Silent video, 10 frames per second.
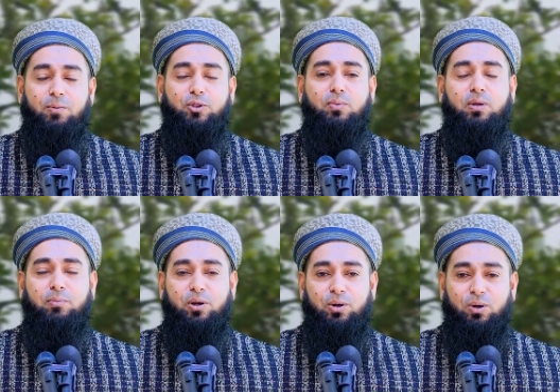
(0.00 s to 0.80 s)
প্রথম
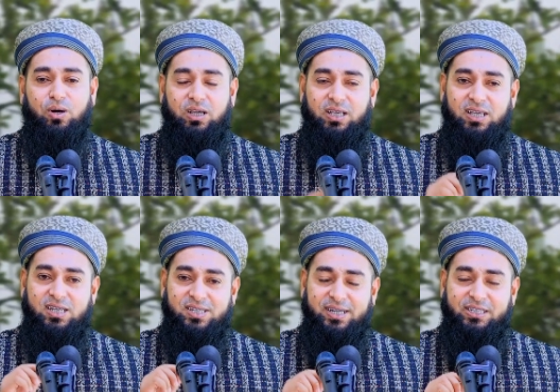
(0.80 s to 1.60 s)
নম্বর হলো
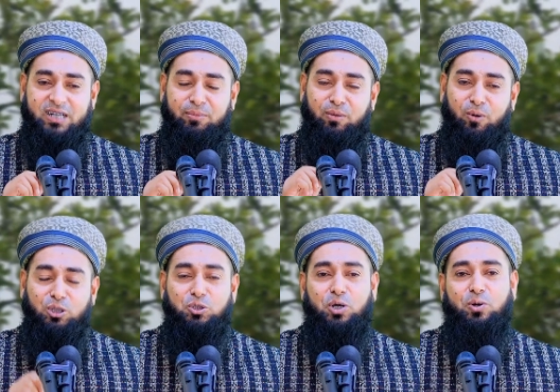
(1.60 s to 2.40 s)
স্ত্রী স্বামীর
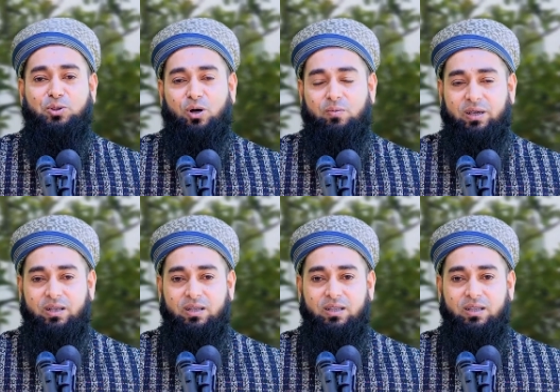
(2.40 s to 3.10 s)
মন জয় করতে হবে